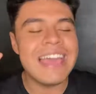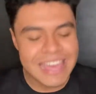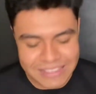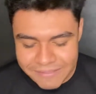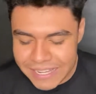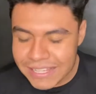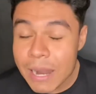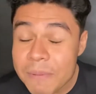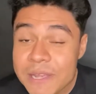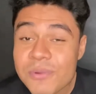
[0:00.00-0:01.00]
De verdad que
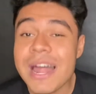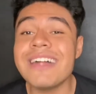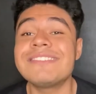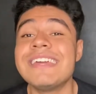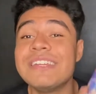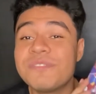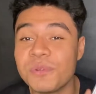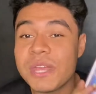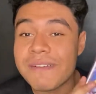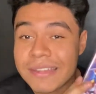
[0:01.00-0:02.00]
la película se
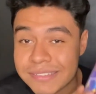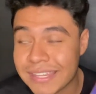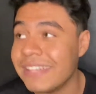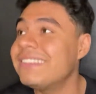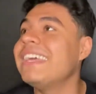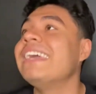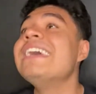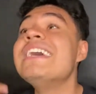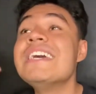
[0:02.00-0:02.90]
disfruta bastante.